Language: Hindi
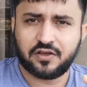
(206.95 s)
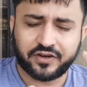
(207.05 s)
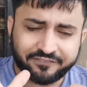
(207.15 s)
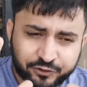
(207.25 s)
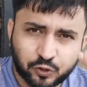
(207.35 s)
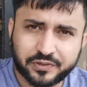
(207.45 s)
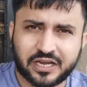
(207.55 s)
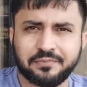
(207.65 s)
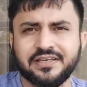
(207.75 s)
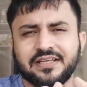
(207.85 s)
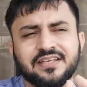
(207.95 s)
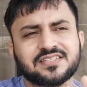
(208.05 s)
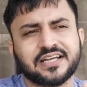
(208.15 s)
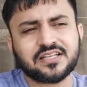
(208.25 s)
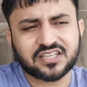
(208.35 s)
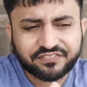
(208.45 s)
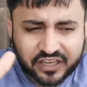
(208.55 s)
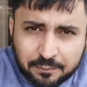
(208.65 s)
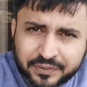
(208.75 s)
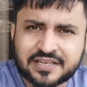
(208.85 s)
रेवेन्यू में हम इंक्रीज़ करें सिर्फ
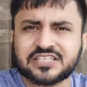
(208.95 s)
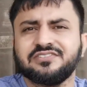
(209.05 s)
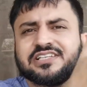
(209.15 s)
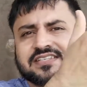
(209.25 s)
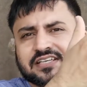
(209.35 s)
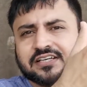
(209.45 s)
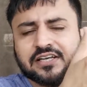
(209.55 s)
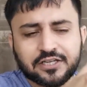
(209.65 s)
कैंपेन्स की वजह से